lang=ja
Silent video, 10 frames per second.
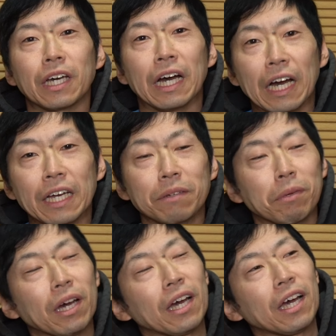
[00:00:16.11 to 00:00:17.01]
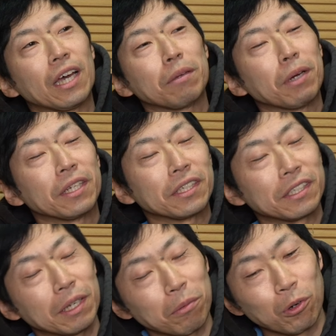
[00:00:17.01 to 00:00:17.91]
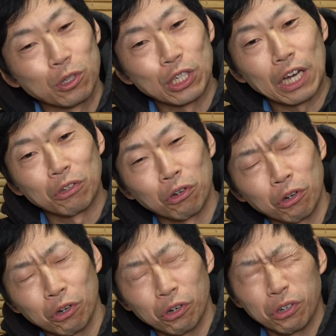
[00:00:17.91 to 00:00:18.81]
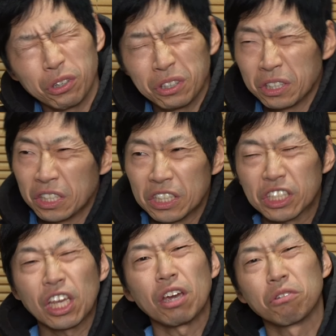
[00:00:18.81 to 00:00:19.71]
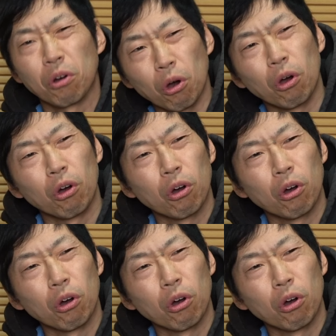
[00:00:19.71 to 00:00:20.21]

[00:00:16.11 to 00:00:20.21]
はい。まあ、今ですね、僕、あのー、試験を、